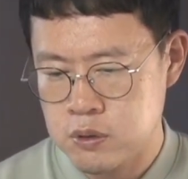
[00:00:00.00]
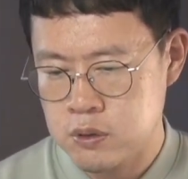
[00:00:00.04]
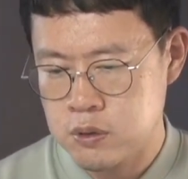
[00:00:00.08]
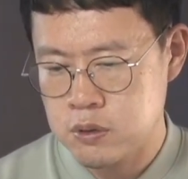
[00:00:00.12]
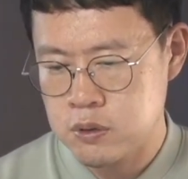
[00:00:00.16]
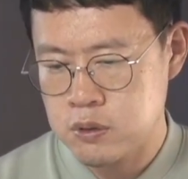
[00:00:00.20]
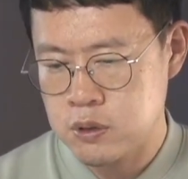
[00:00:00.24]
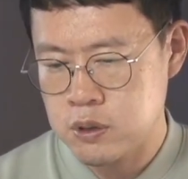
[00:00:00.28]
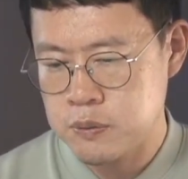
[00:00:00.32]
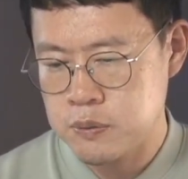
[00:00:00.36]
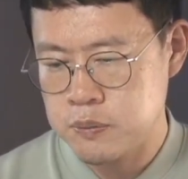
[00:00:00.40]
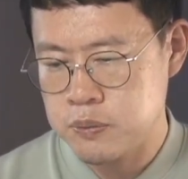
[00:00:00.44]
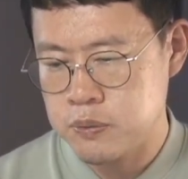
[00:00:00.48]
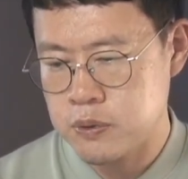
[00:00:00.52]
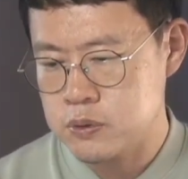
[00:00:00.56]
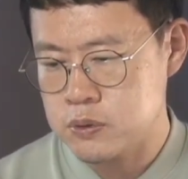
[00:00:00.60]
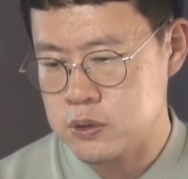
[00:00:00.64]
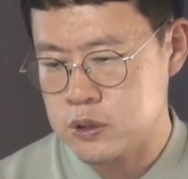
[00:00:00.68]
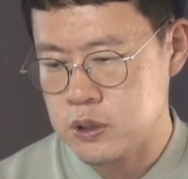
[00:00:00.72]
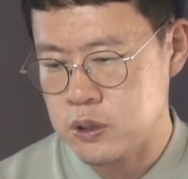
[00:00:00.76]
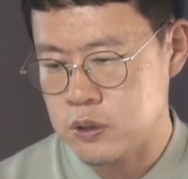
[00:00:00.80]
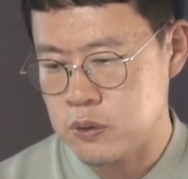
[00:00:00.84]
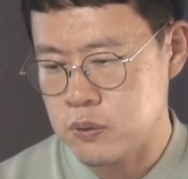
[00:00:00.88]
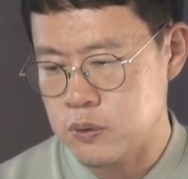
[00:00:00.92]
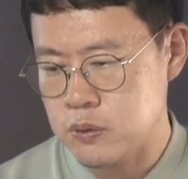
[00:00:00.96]
그래프가
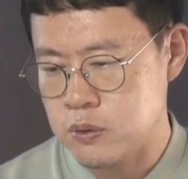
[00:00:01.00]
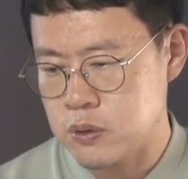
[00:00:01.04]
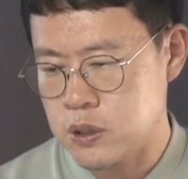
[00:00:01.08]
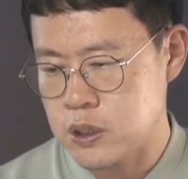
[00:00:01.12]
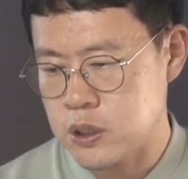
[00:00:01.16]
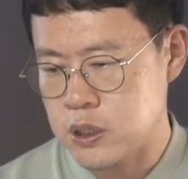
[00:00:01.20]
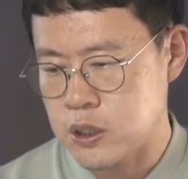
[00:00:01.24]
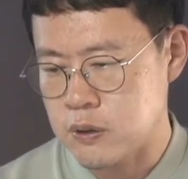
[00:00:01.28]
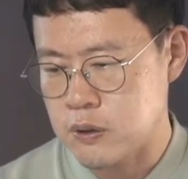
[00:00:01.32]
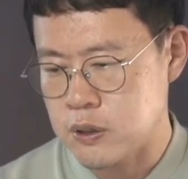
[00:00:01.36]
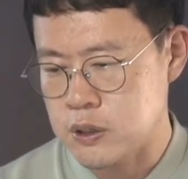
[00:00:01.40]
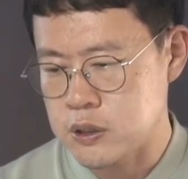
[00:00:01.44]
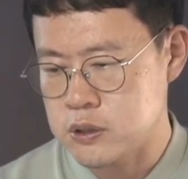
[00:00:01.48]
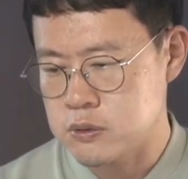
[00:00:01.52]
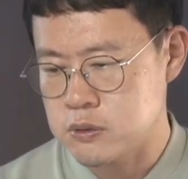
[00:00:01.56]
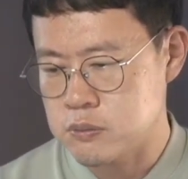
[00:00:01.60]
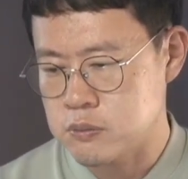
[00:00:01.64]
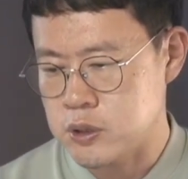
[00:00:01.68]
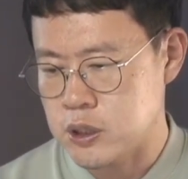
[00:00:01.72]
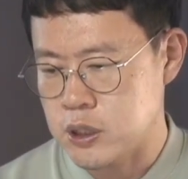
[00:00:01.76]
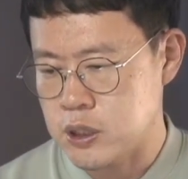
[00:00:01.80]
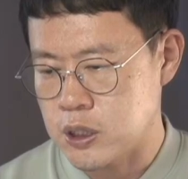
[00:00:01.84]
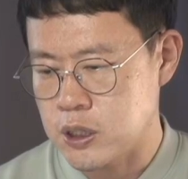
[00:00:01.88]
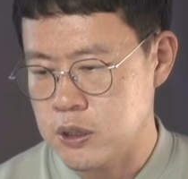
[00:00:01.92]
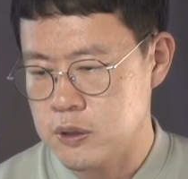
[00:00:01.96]
자 이렇게 나와
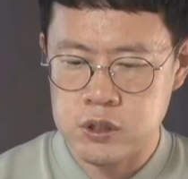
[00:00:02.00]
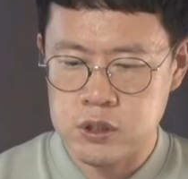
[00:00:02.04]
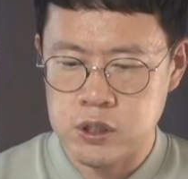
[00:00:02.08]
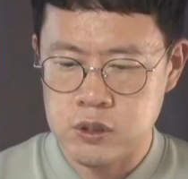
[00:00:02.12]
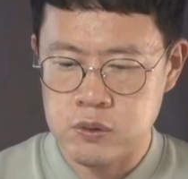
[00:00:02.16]
있습니다